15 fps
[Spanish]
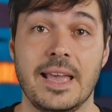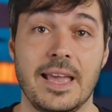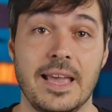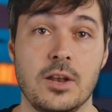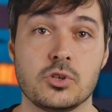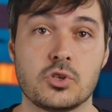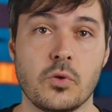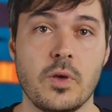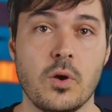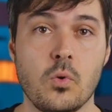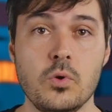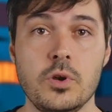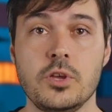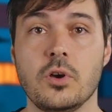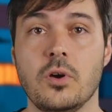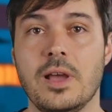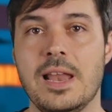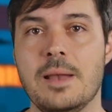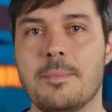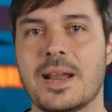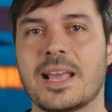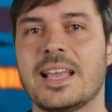El 8 de junio,
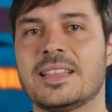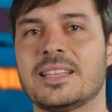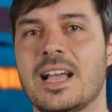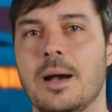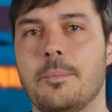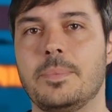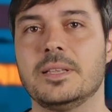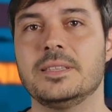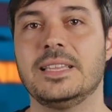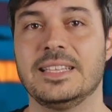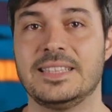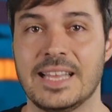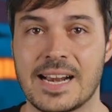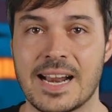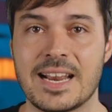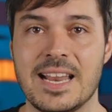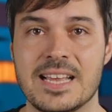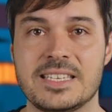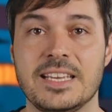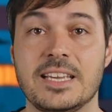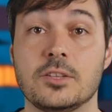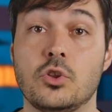el market cap de Terra
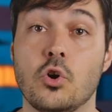Classic